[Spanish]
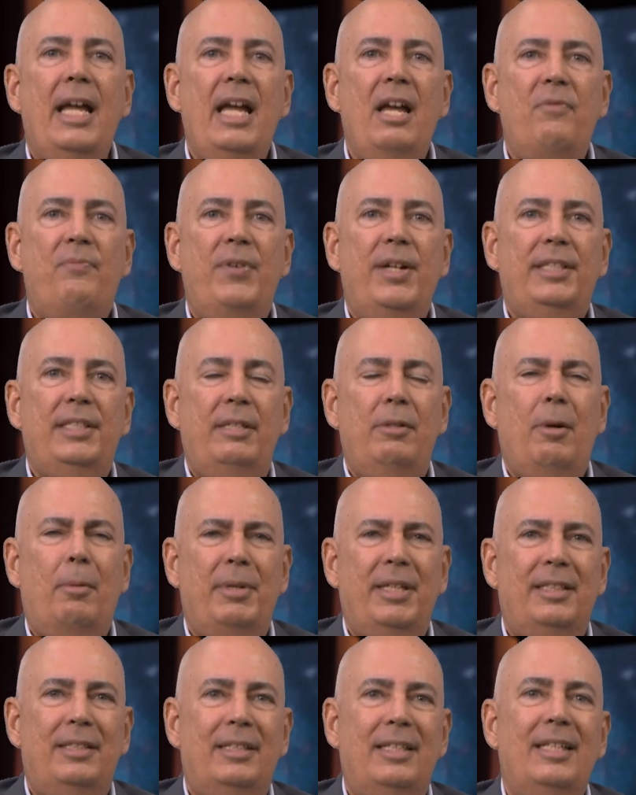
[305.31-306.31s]

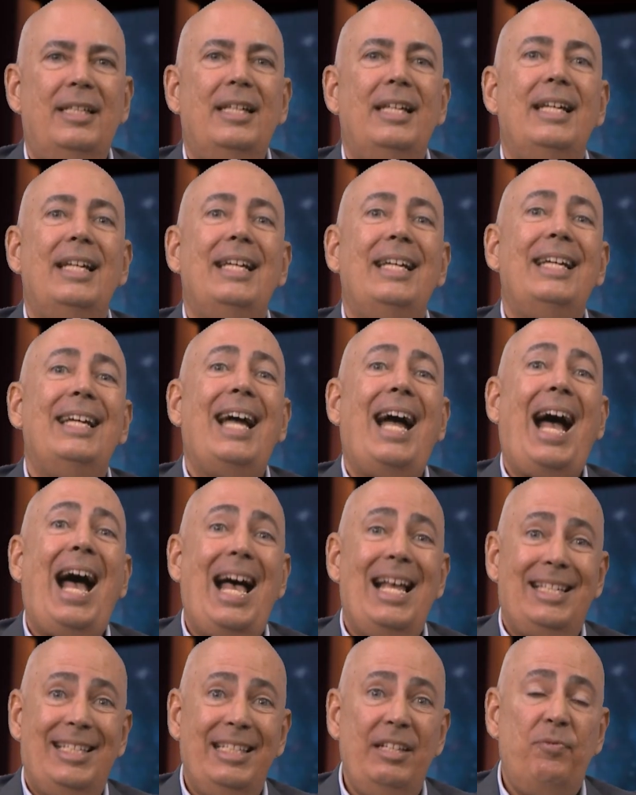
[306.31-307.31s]
Efectivamente,
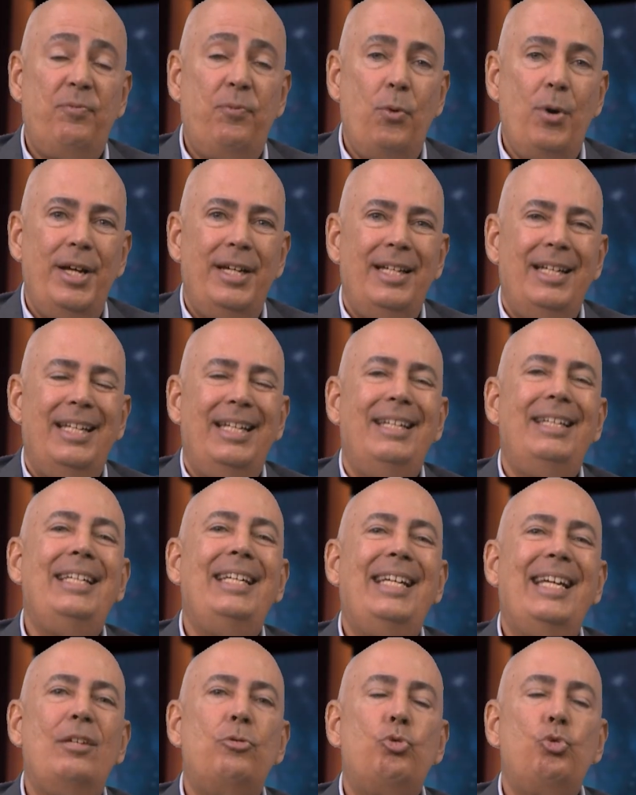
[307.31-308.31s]
así fue.
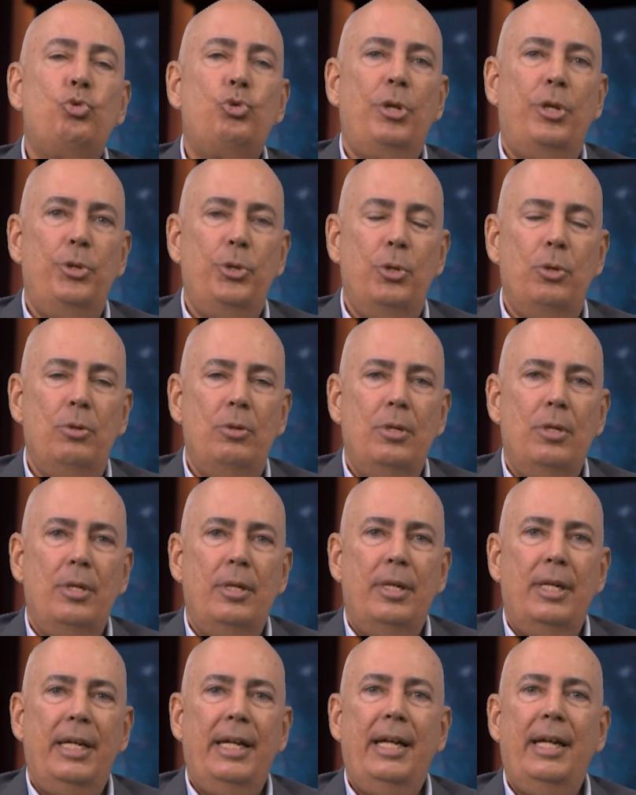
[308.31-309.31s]
¿Y qué sucedió?
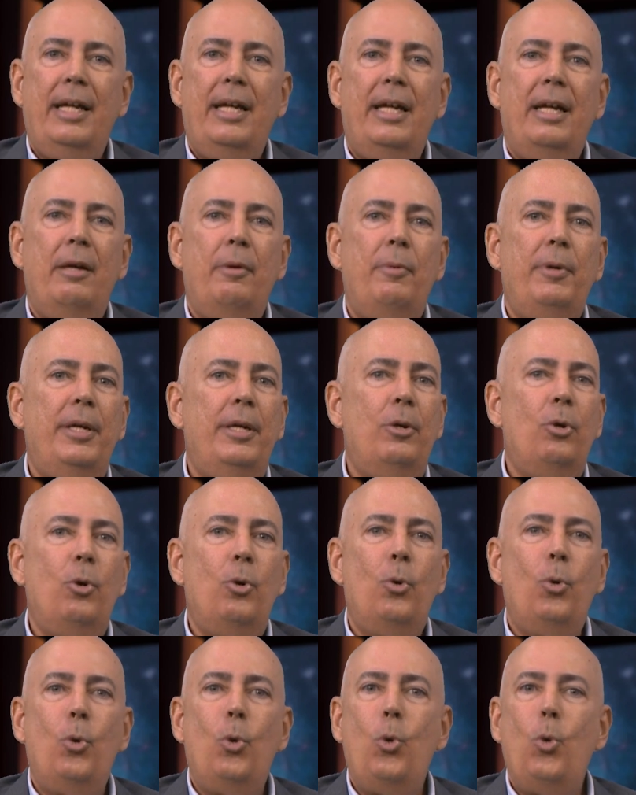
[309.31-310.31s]
Que
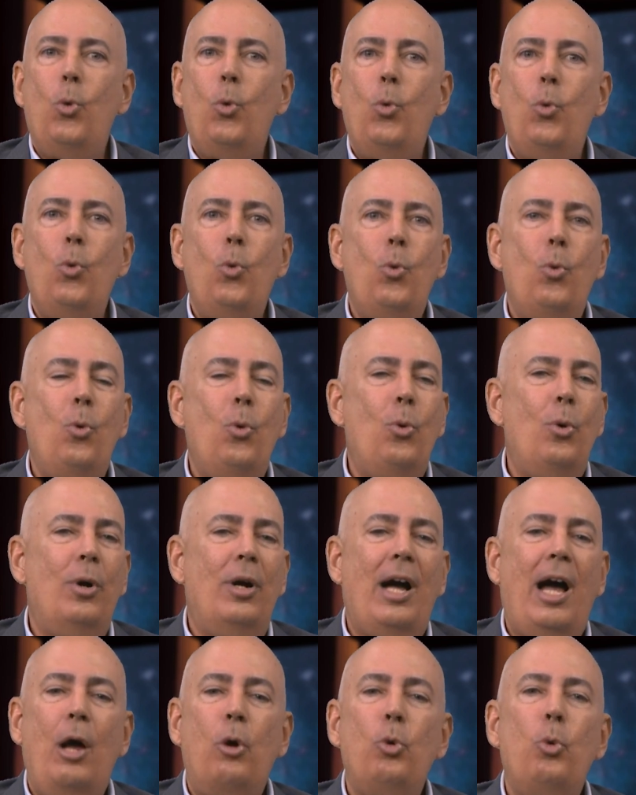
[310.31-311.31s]
vino un
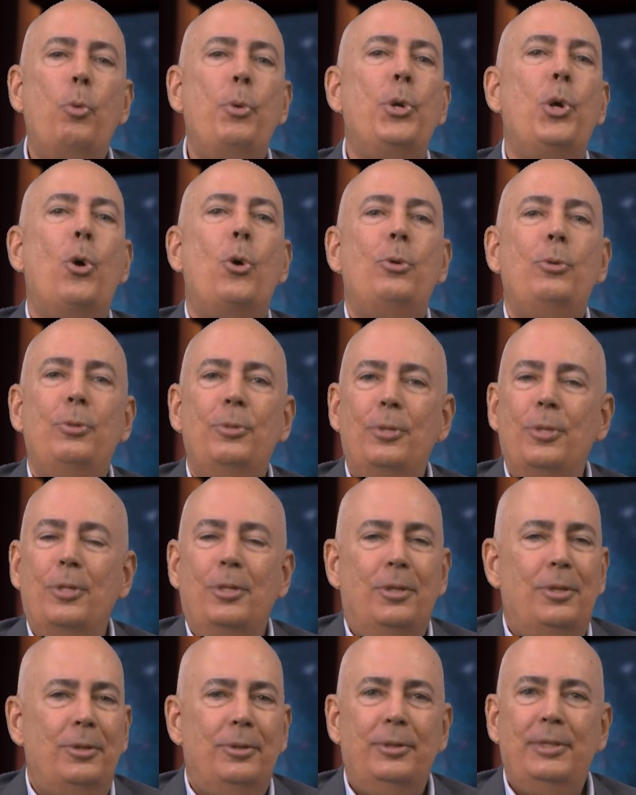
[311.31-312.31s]
aluvión
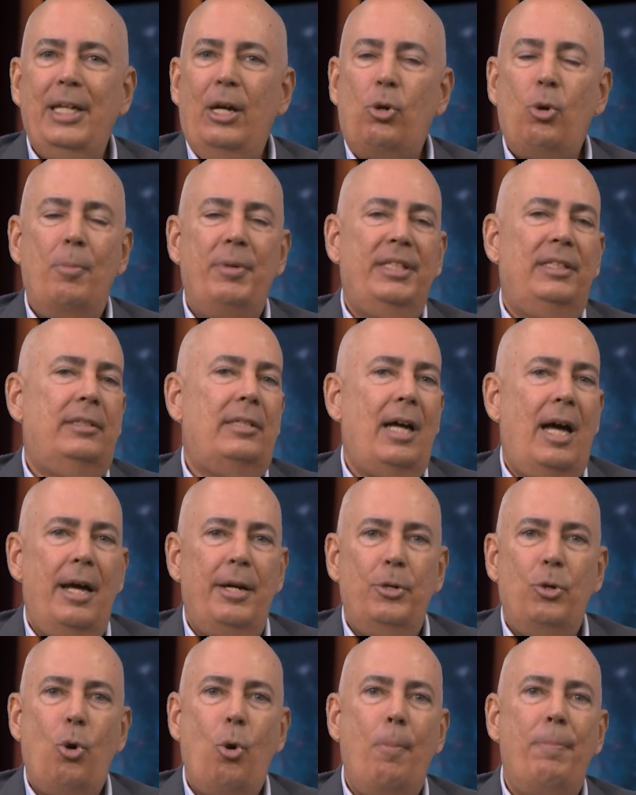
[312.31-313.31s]
de
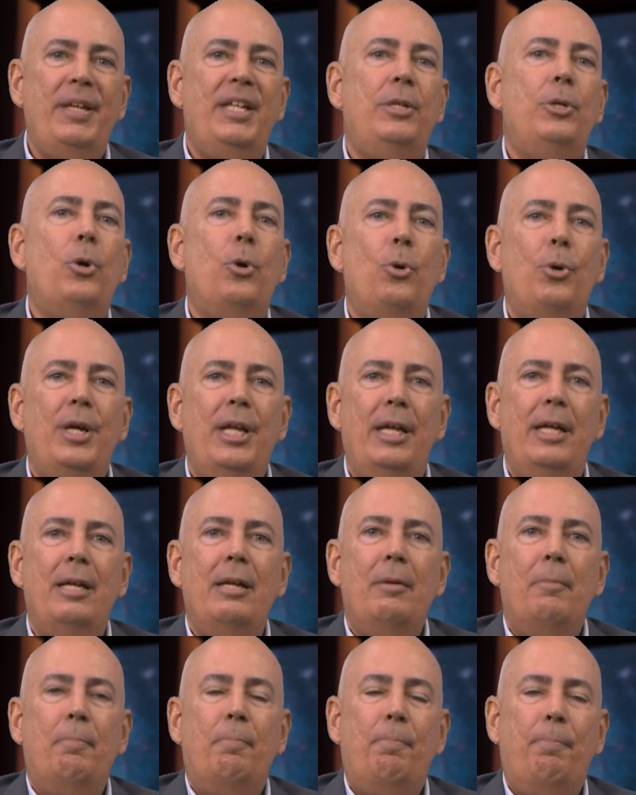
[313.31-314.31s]
comentarios, opiniones,
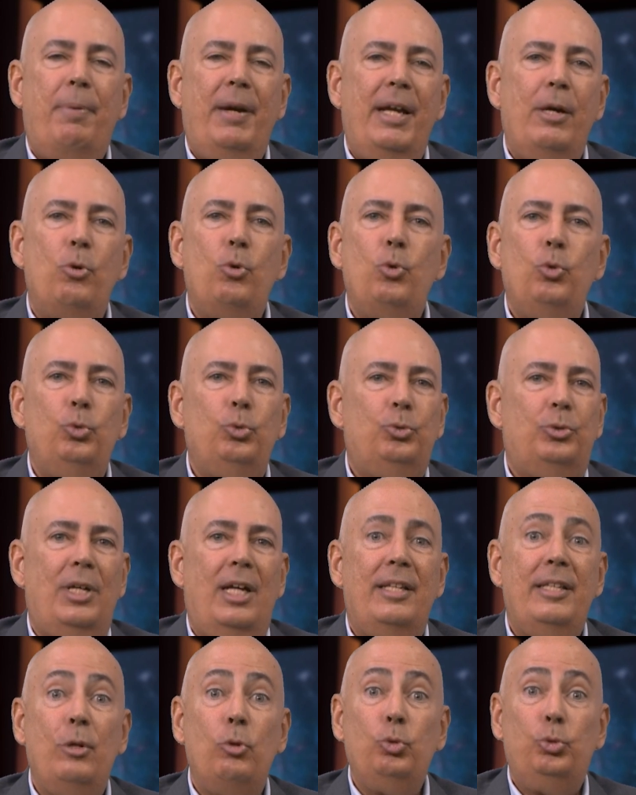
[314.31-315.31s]

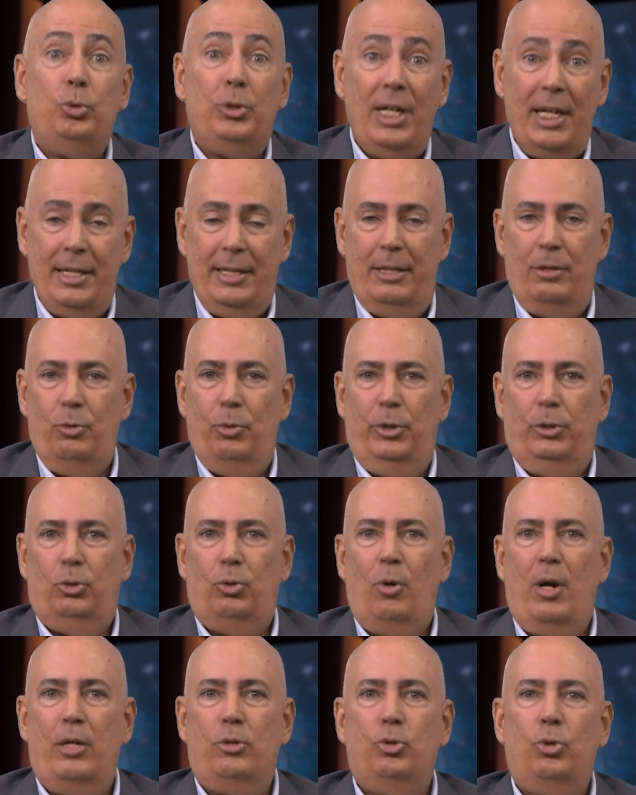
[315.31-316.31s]
preguntas de ustedes,
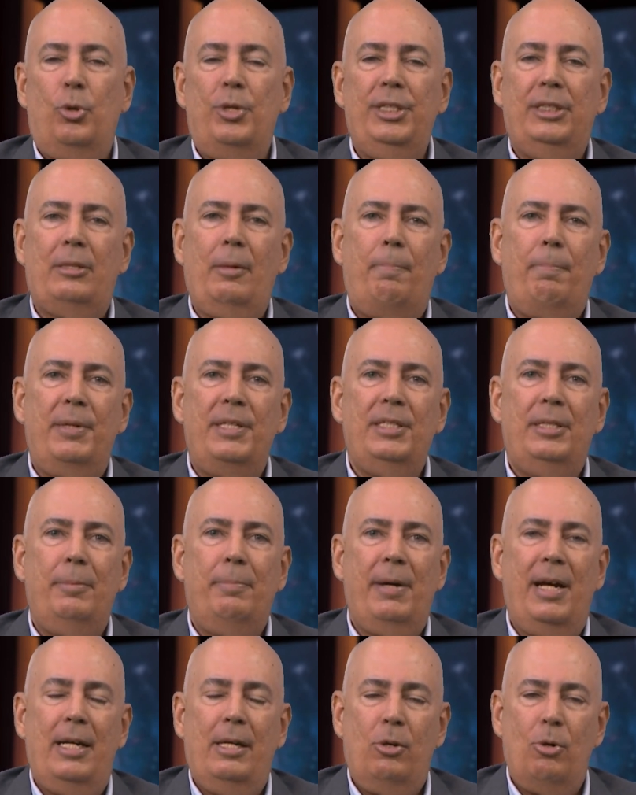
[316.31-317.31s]
nuestros accionistas
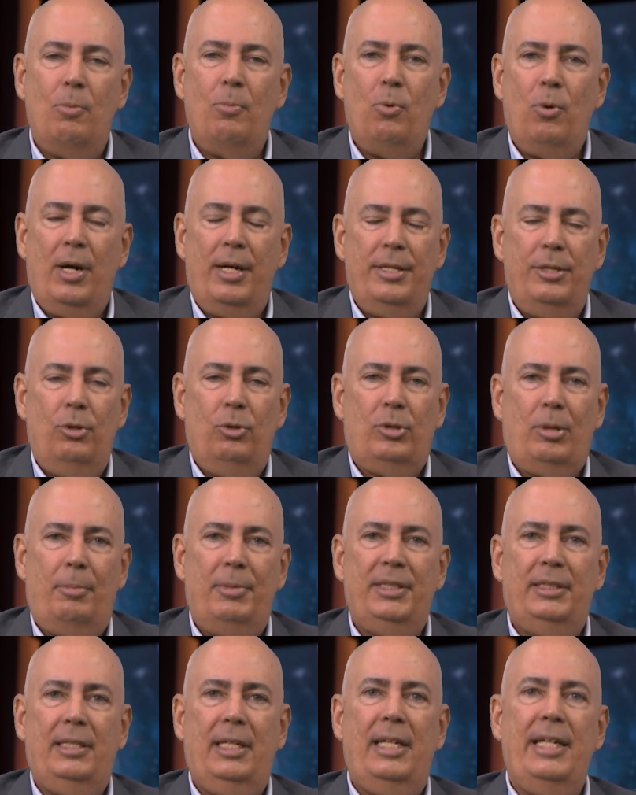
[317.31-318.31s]
principales, como
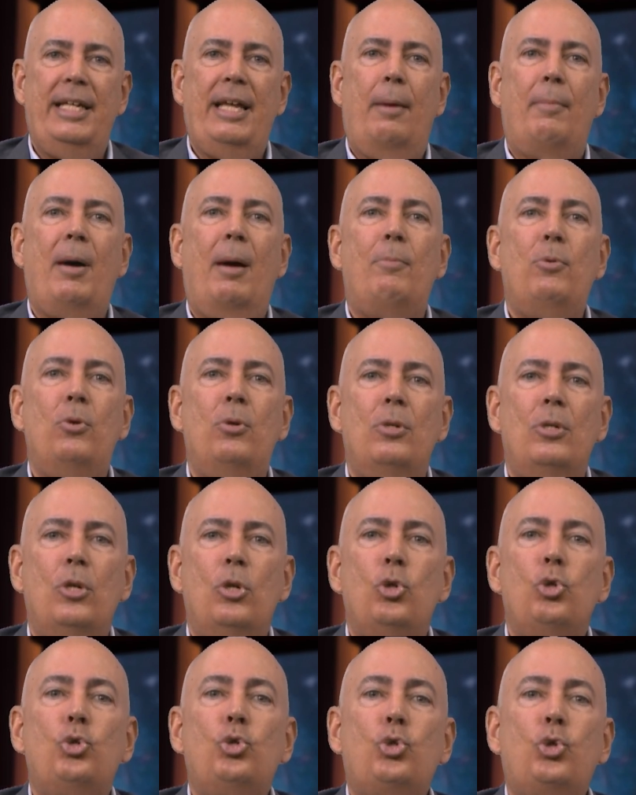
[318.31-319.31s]
cariñosamente les llamamos,
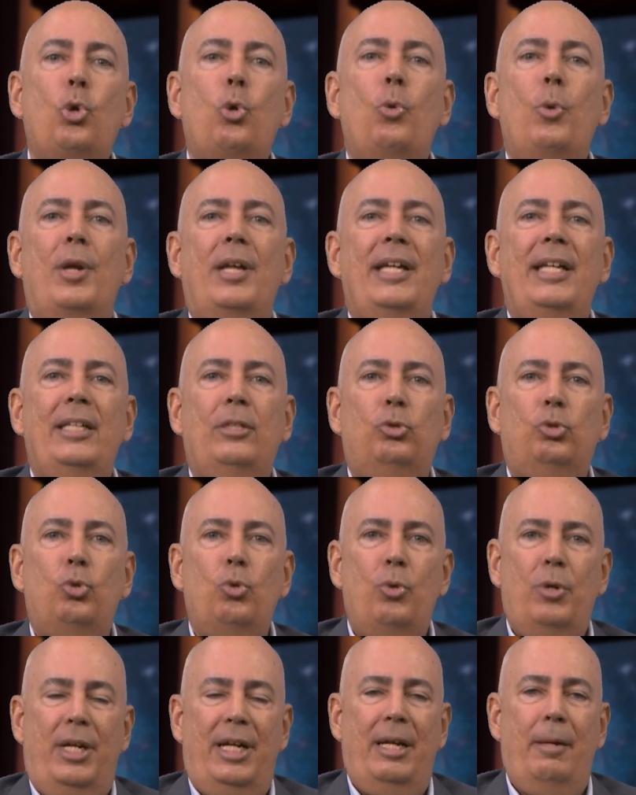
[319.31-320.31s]
sobre
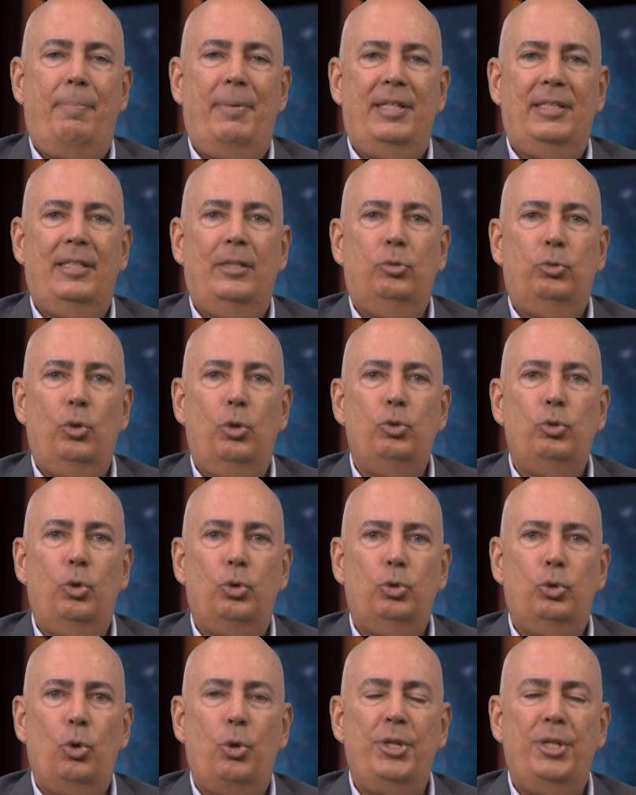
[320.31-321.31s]
esto que presentó el
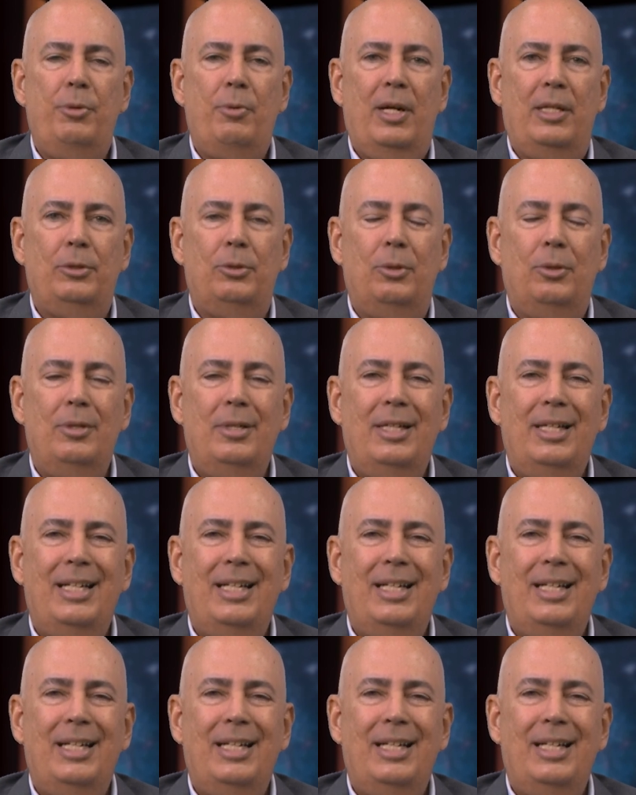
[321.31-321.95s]
doctor Nivaldo.